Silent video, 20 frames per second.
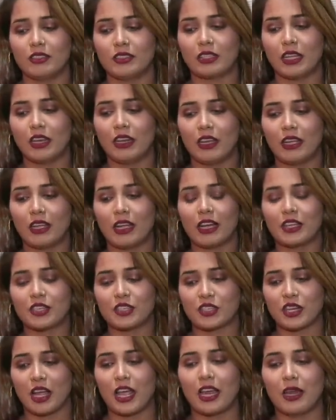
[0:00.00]
चलने का
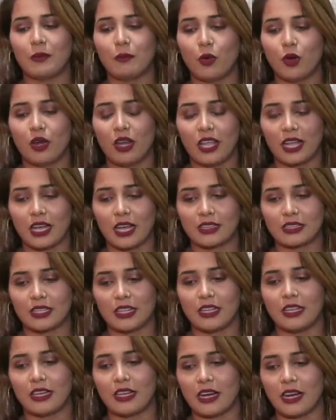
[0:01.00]
स्टाइल बोलने का
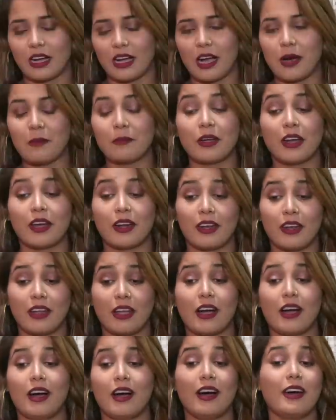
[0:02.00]
तरीका काम करने
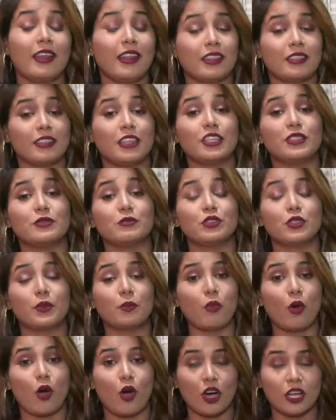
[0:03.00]
का हर एक चीज़ मुझे
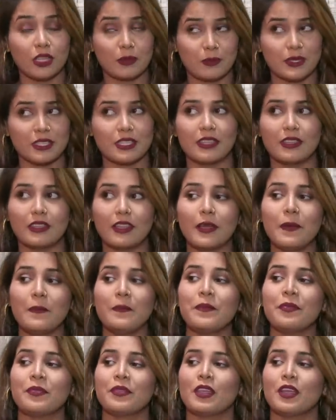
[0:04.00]
बहुत पसंद है
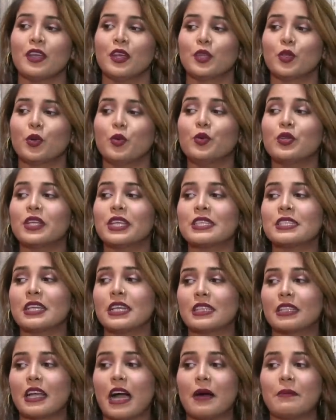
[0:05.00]
तो उनके
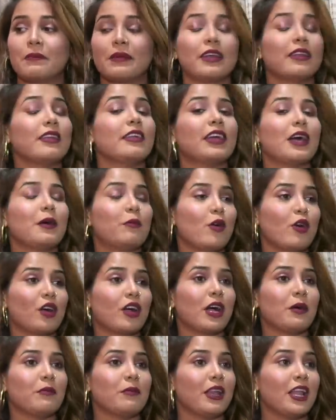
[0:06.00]
साथ काम करने का
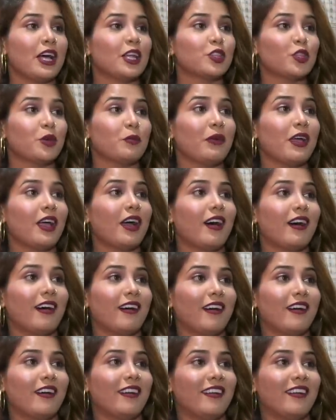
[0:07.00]
मौका मिला तो मैं आ,